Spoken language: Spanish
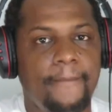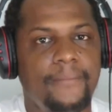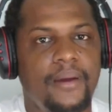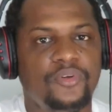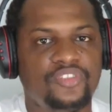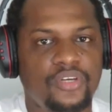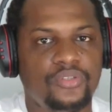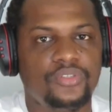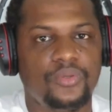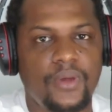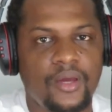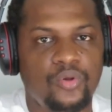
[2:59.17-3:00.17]
Vamos a
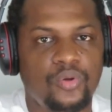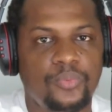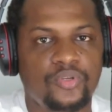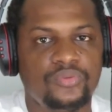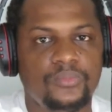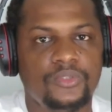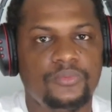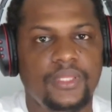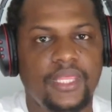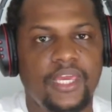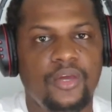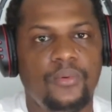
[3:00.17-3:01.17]
continuar con los próximos
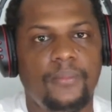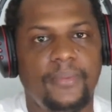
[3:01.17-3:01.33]
videos